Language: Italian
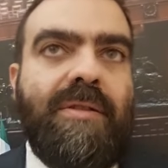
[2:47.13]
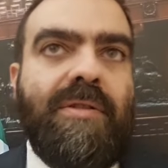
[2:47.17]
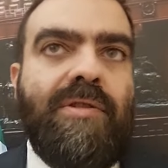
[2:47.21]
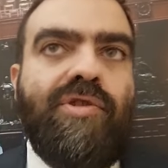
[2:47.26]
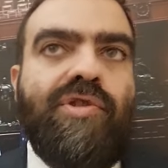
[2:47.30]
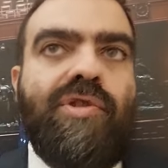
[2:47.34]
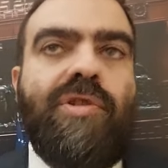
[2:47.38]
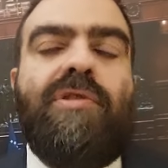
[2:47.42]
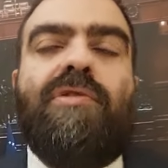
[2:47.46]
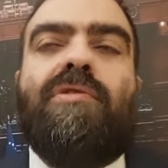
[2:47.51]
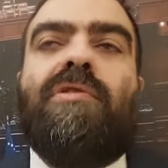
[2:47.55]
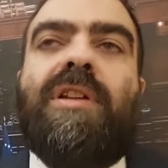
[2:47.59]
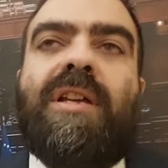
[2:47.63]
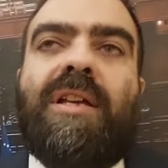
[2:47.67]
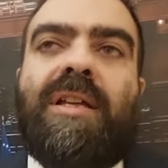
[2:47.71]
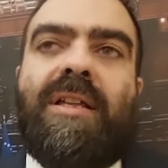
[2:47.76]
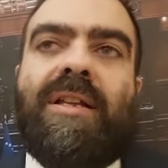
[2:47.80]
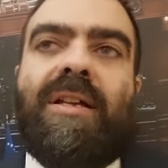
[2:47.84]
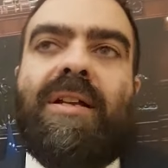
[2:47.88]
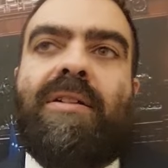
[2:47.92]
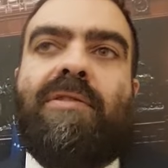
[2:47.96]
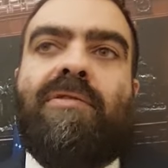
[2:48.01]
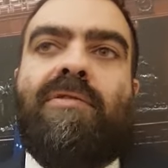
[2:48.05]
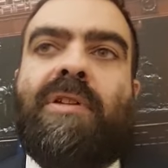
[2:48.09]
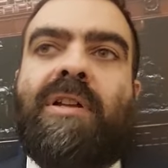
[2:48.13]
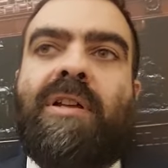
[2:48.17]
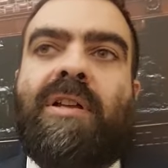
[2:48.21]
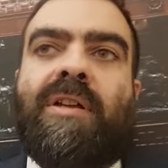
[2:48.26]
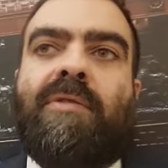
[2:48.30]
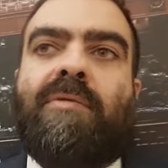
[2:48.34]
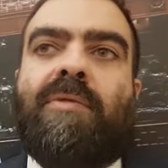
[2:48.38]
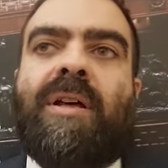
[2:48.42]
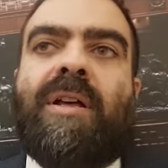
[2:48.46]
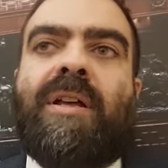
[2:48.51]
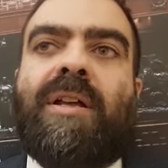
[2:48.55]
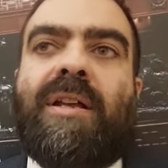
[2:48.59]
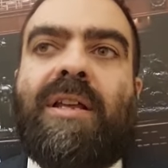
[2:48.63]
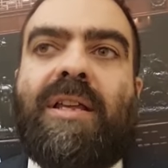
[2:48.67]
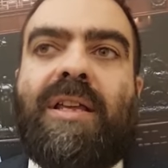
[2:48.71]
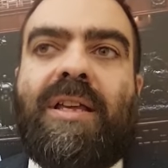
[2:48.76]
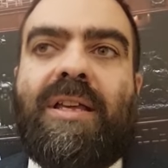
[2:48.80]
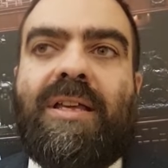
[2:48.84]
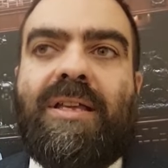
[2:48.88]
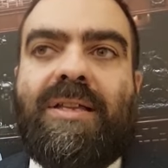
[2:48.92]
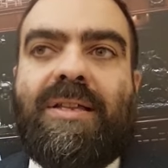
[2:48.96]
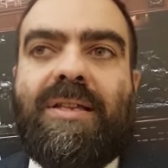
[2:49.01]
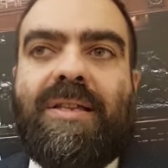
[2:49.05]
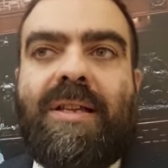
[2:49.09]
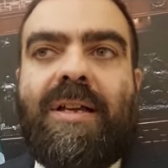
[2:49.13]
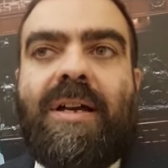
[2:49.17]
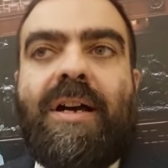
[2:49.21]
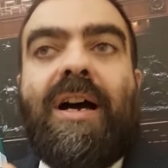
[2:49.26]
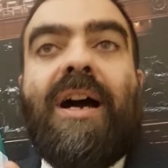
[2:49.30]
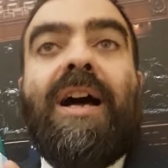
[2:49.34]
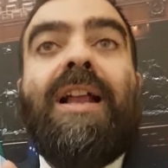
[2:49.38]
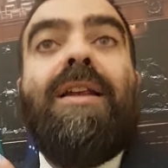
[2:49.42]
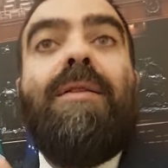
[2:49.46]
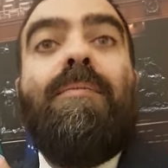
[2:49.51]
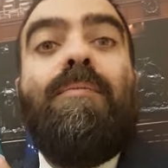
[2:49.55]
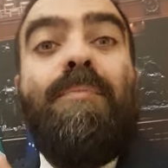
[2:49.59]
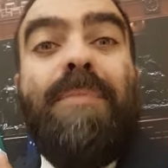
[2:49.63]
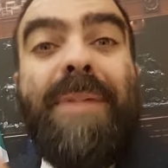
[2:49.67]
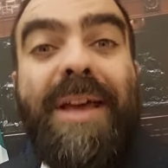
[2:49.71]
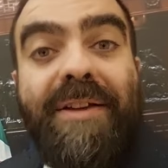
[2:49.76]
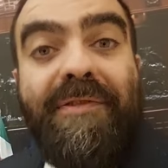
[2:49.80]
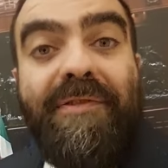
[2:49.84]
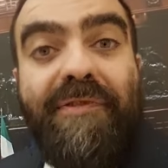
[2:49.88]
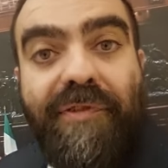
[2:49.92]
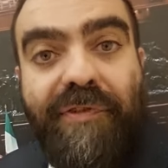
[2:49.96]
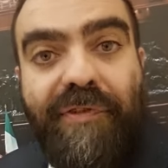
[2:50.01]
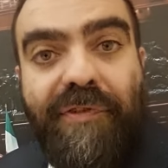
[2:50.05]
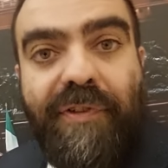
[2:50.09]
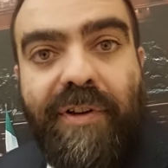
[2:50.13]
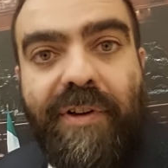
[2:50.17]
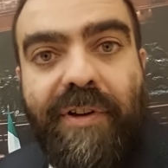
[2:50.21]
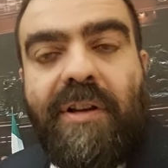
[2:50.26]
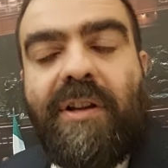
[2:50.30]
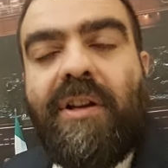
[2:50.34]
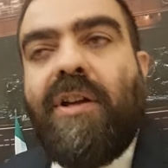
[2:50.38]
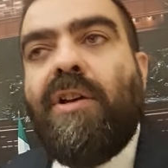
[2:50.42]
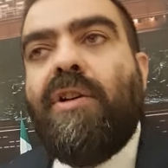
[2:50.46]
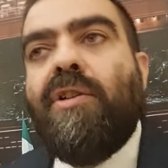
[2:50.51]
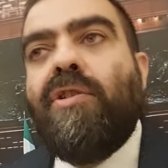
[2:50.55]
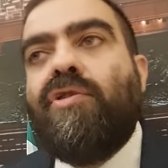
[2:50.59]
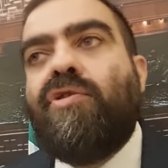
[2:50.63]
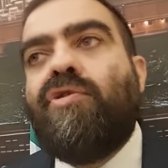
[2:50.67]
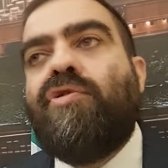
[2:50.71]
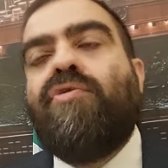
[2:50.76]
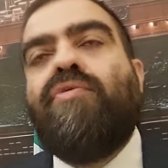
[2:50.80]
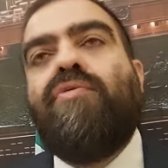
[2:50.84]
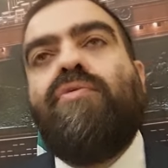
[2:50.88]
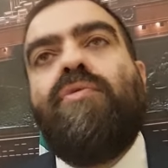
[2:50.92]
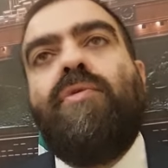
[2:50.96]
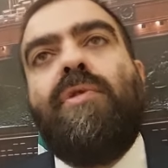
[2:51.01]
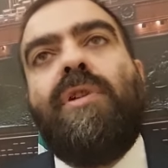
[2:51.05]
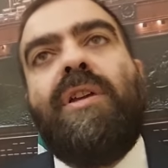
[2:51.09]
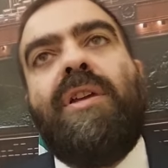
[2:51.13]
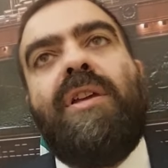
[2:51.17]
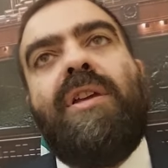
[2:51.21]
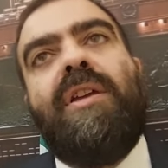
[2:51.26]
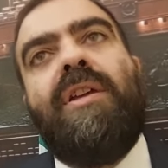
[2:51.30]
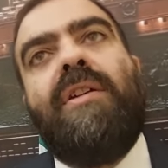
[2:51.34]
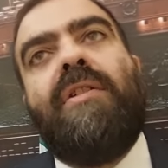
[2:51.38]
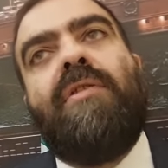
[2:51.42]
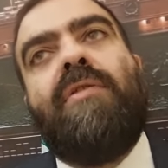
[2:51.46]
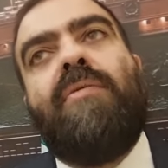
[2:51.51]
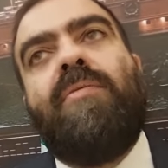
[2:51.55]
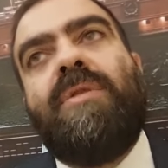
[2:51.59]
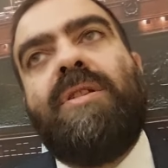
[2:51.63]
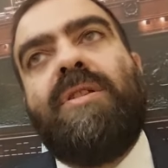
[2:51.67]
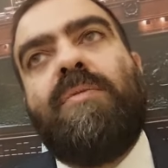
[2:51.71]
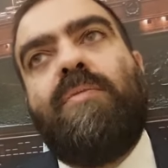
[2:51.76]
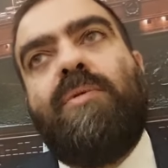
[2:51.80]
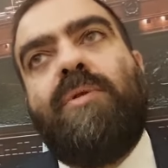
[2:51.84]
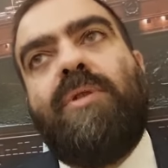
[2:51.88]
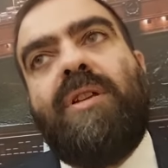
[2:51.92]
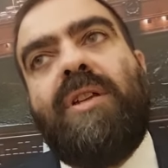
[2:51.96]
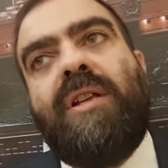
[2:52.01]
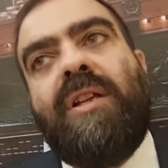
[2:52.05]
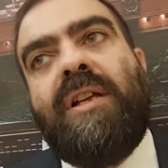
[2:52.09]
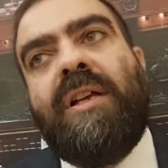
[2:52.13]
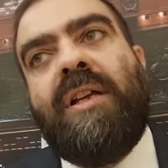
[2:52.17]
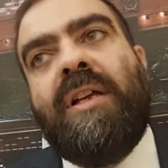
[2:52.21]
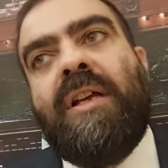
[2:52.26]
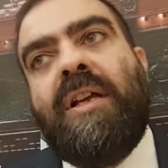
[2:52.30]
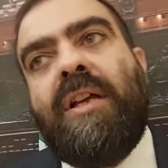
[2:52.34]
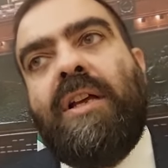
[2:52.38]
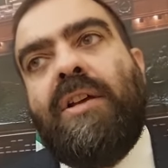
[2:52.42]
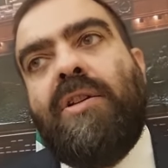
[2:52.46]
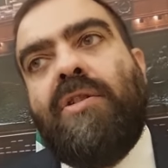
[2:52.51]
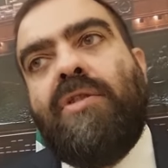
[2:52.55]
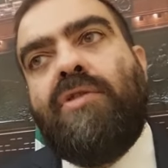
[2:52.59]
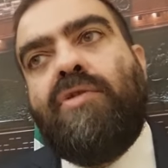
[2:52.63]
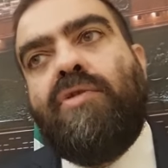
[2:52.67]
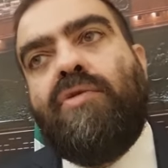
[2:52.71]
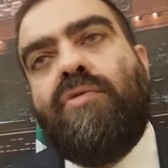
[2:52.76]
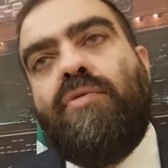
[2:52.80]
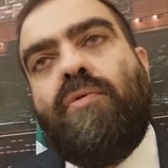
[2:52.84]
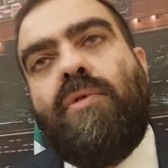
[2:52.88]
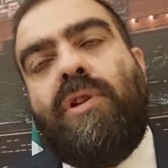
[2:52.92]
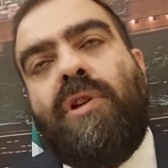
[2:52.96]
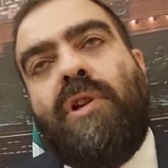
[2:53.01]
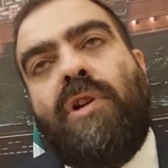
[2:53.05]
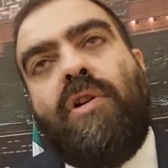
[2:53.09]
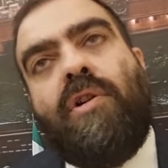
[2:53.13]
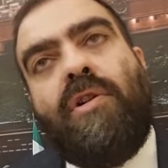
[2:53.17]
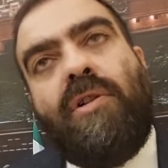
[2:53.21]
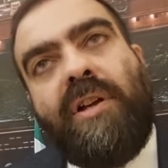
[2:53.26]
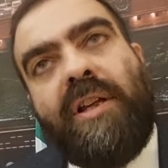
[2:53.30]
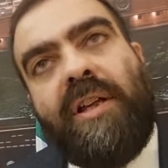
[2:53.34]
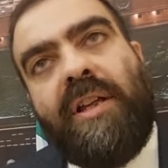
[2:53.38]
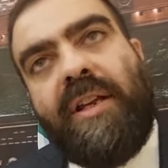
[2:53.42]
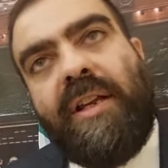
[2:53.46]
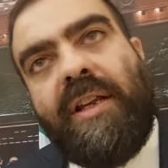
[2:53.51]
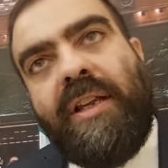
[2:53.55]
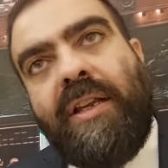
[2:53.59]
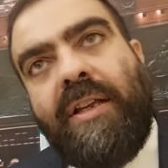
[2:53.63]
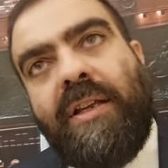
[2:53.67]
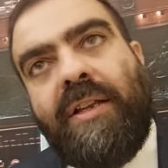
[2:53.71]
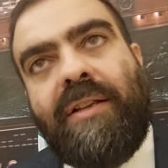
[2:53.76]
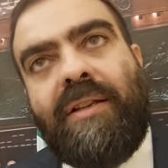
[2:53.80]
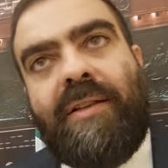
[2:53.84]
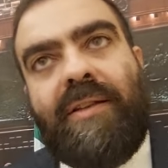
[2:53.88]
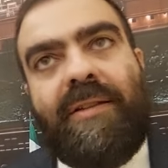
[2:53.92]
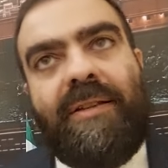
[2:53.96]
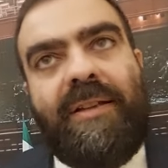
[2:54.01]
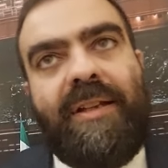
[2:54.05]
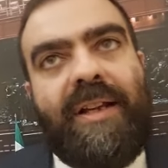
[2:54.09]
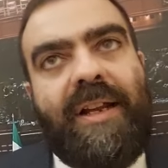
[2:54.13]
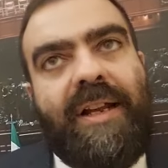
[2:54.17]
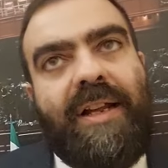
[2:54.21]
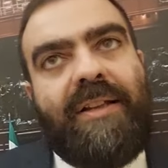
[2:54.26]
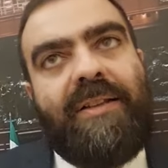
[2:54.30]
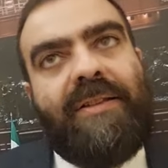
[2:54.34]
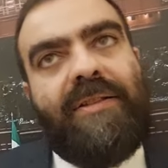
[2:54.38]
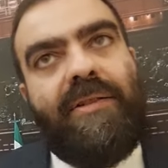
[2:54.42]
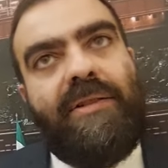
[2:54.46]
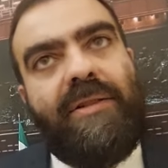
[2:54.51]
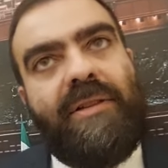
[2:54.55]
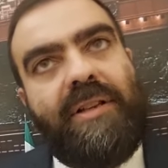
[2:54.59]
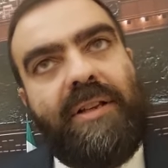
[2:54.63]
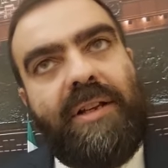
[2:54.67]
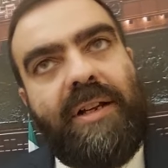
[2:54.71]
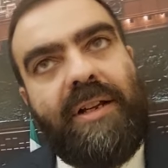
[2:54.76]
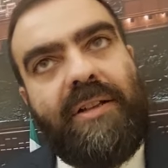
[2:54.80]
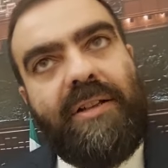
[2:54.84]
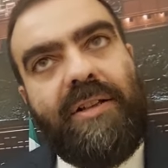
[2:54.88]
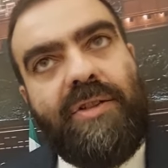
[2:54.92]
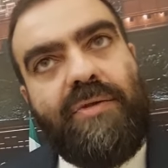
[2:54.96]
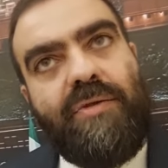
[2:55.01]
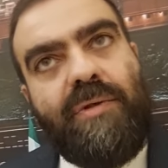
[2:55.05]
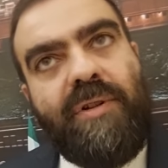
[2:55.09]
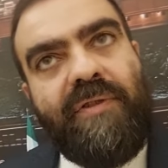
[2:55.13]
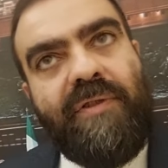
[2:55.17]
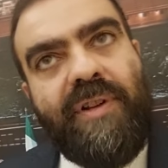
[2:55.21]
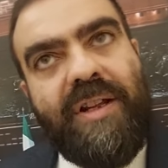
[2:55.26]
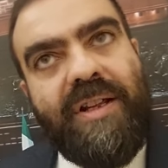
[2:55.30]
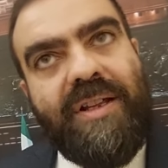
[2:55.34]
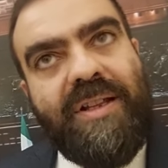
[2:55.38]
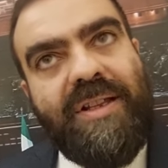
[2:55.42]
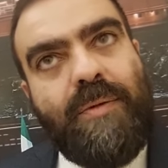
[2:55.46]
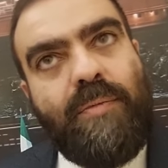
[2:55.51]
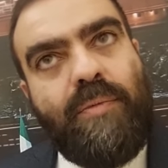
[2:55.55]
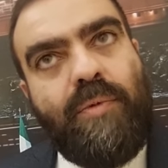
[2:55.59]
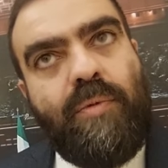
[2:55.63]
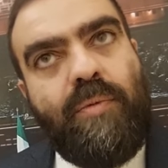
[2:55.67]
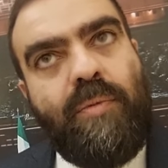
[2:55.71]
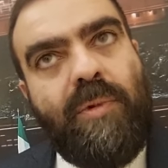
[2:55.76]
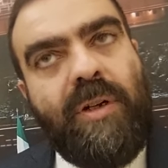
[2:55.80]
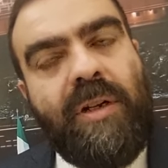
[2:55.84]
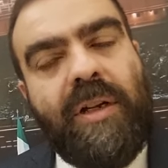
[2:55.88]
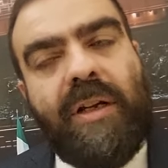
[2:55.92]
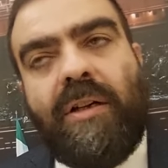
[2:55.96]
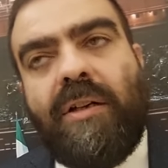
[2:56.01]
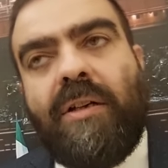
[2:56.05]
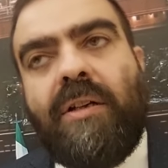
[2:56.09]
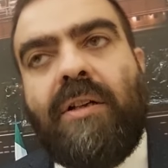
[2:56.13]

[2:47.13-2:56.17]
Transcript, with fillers: cioè non era, non era una richiesta al MEF sui, come si può dire, sugli oneri diretti o indiretti sulla finanza pubblica,